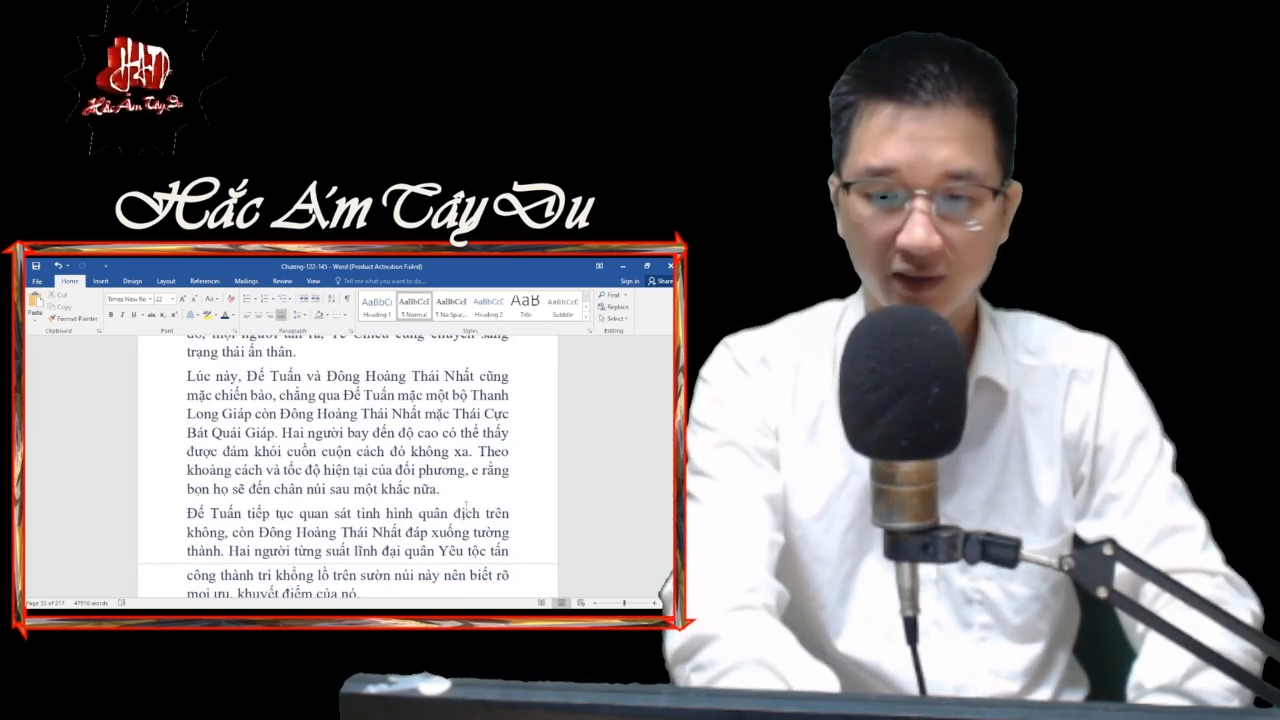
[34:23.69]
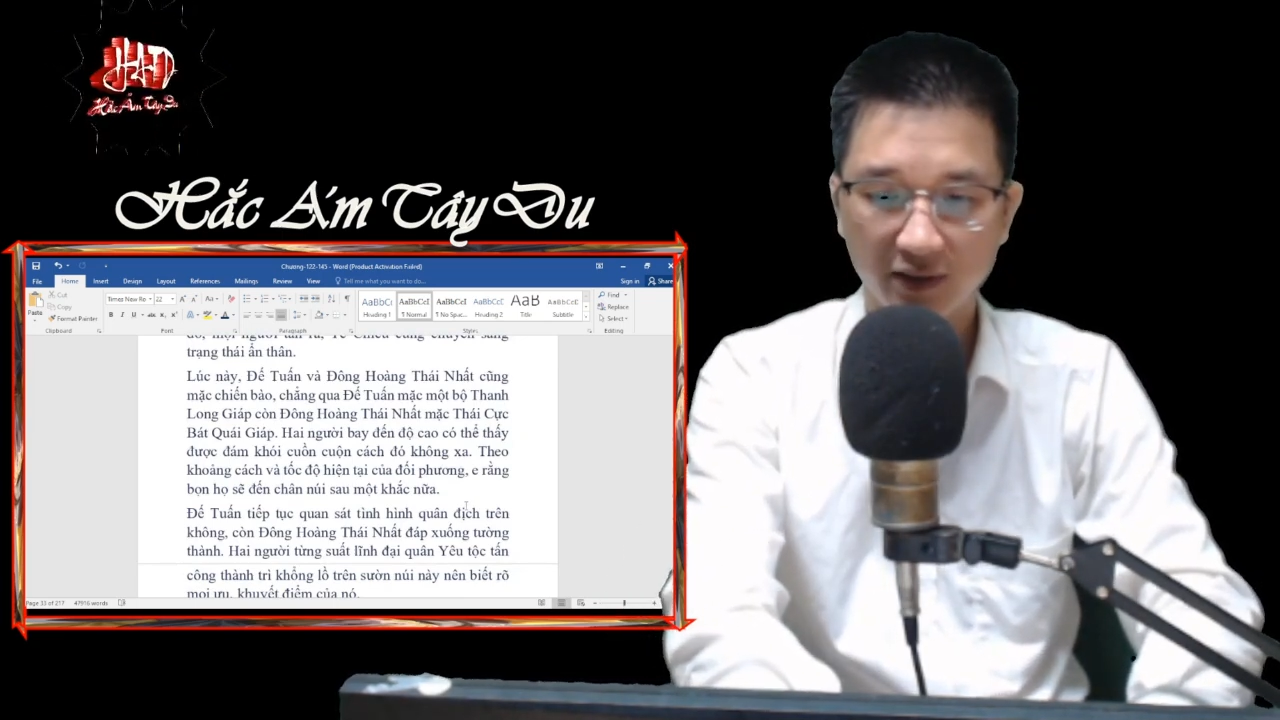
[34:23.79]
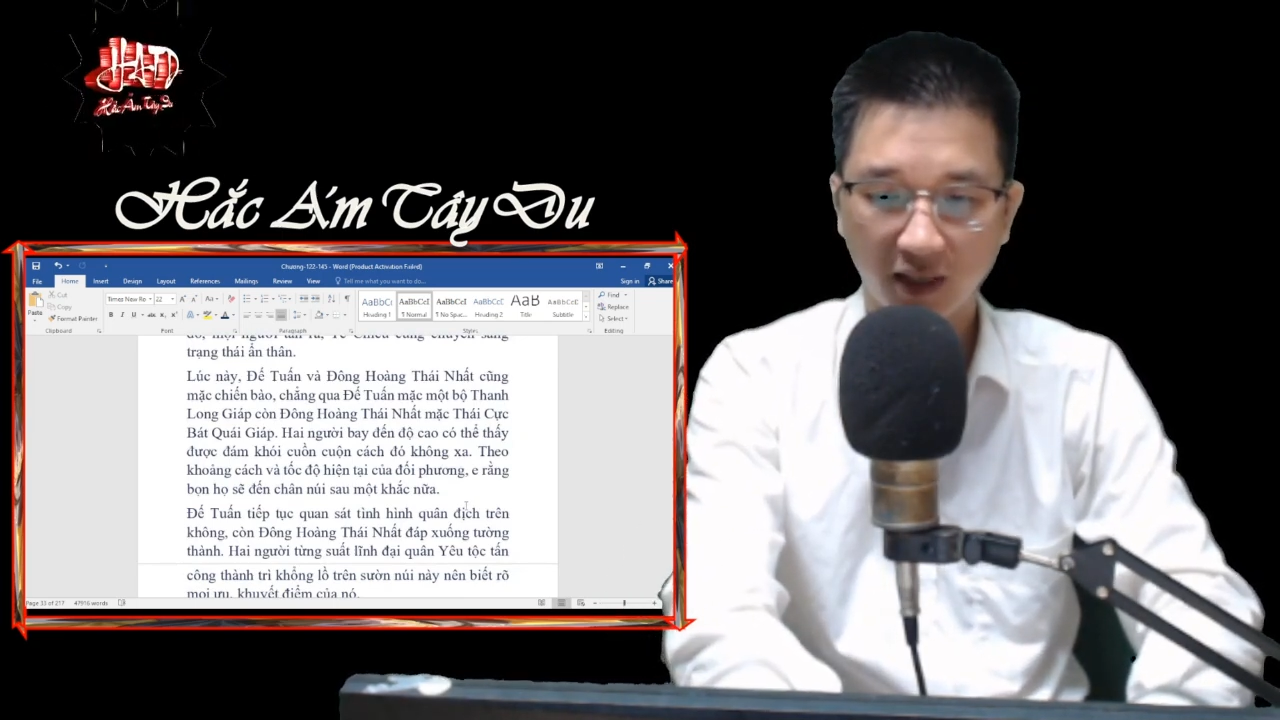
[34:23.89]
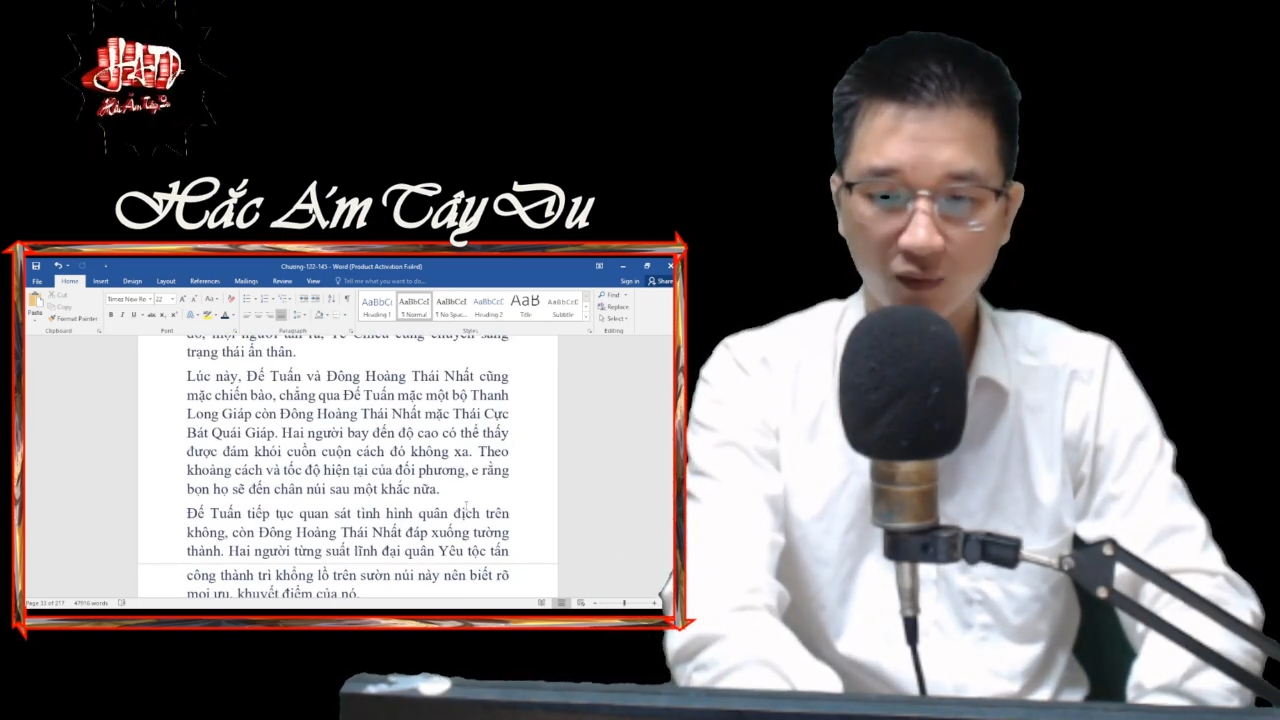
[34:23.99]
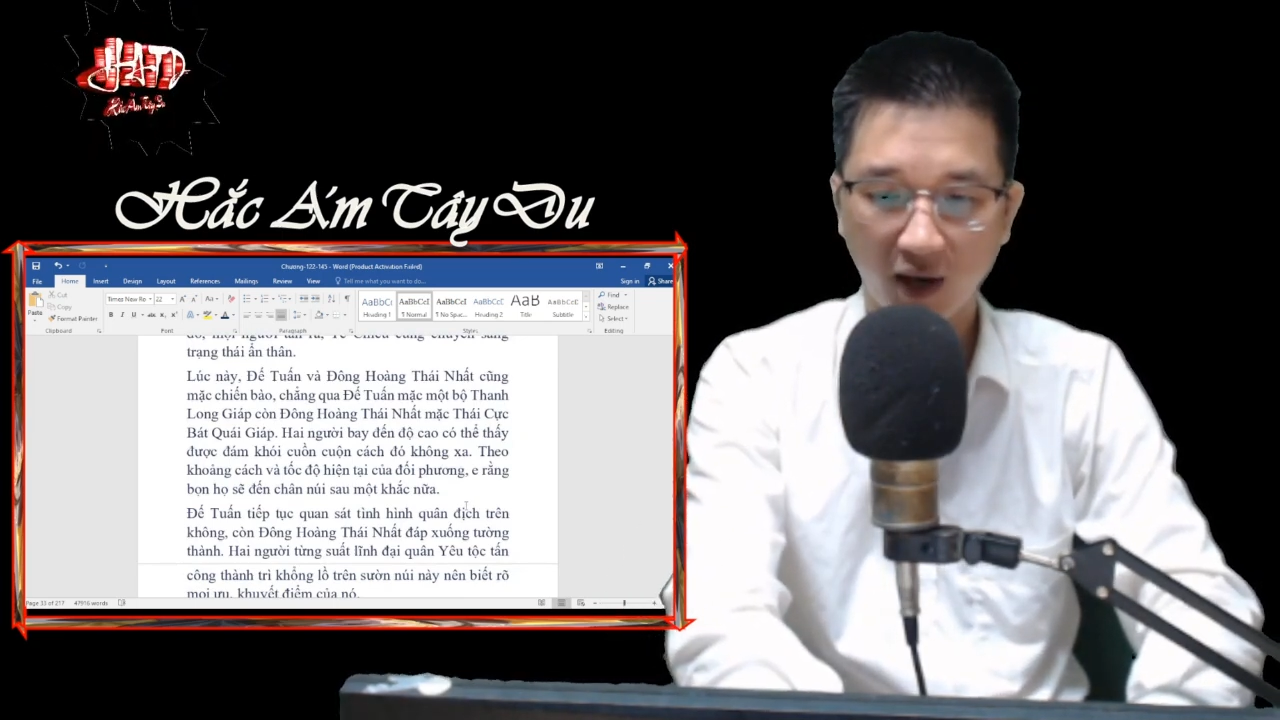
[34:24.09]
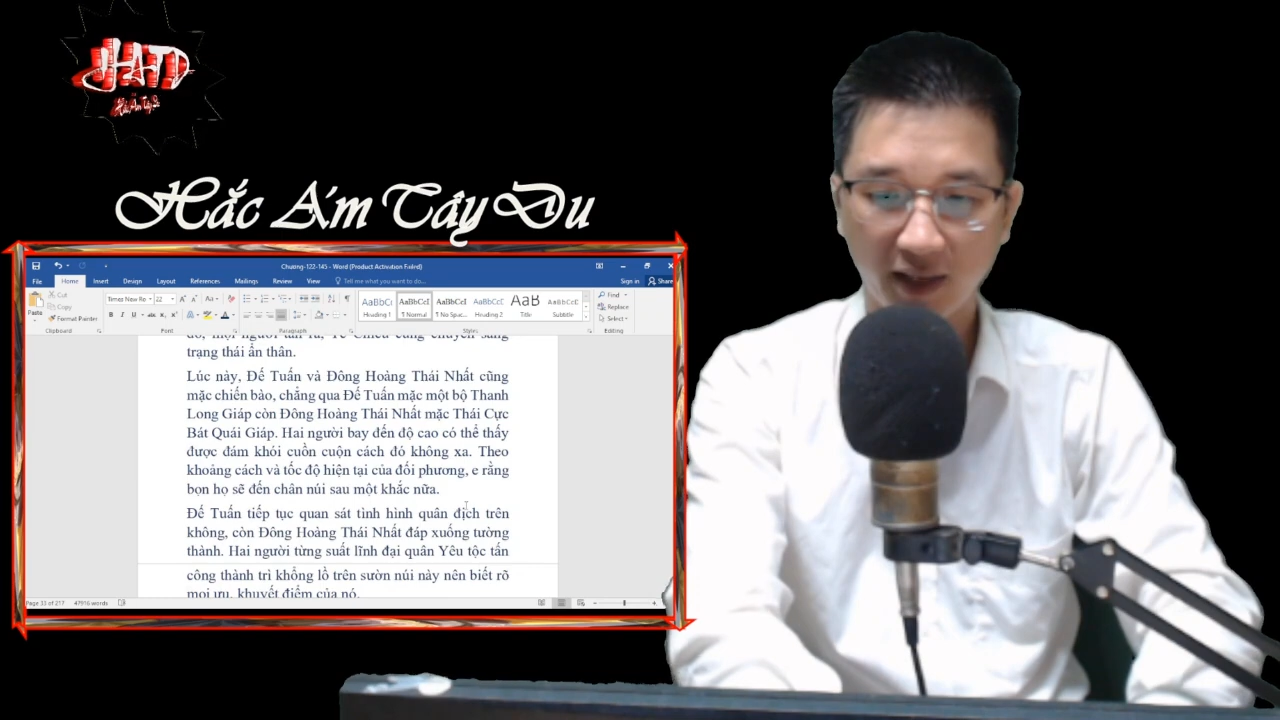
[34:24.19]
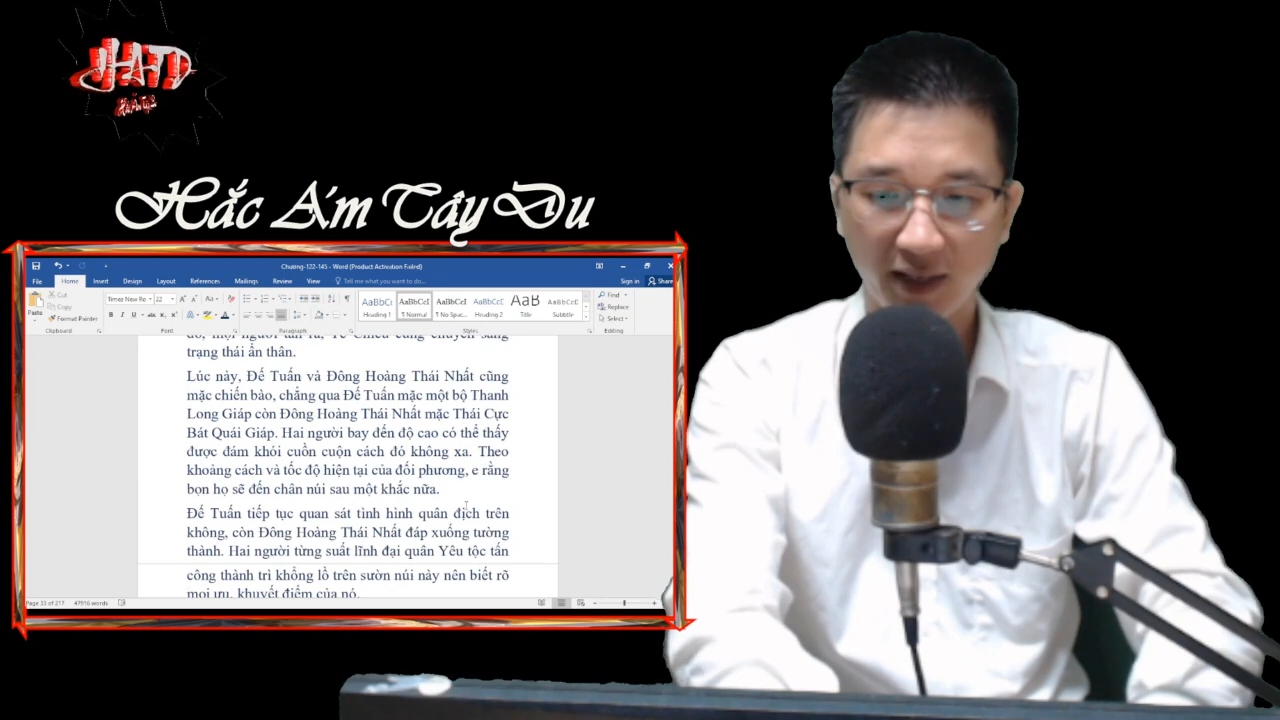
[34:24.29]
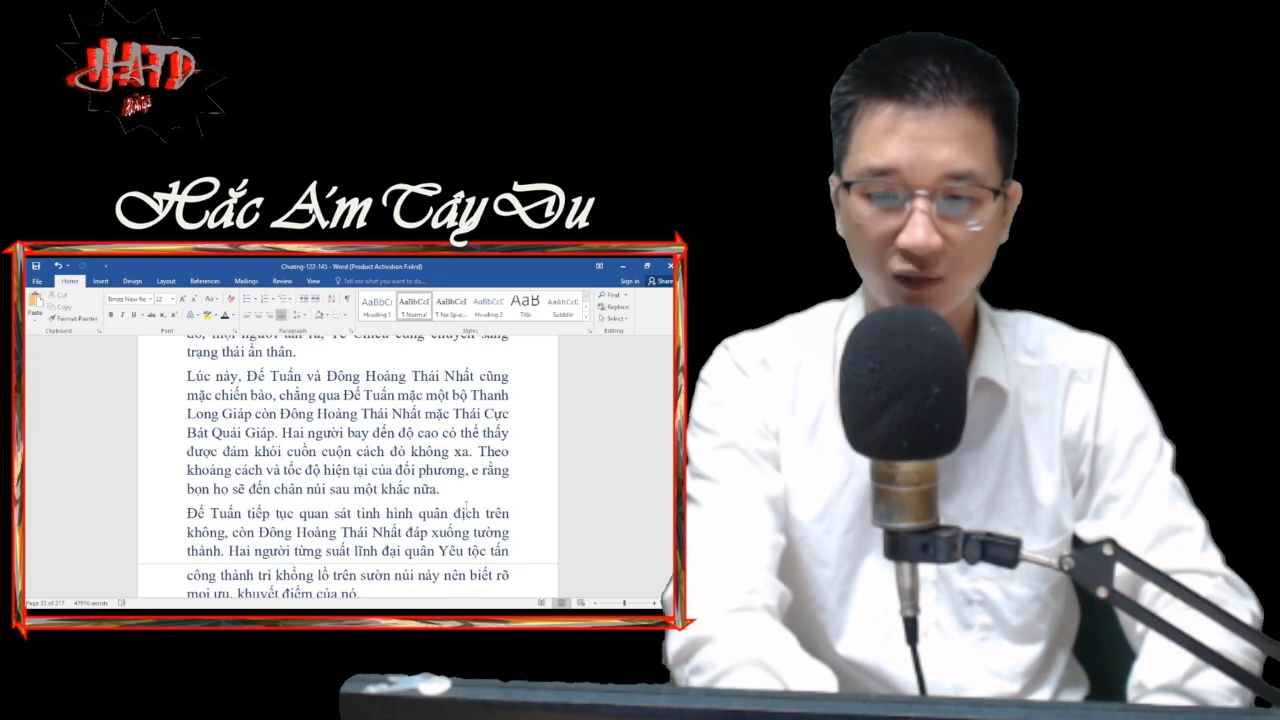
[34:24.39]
Chẳng qua Đế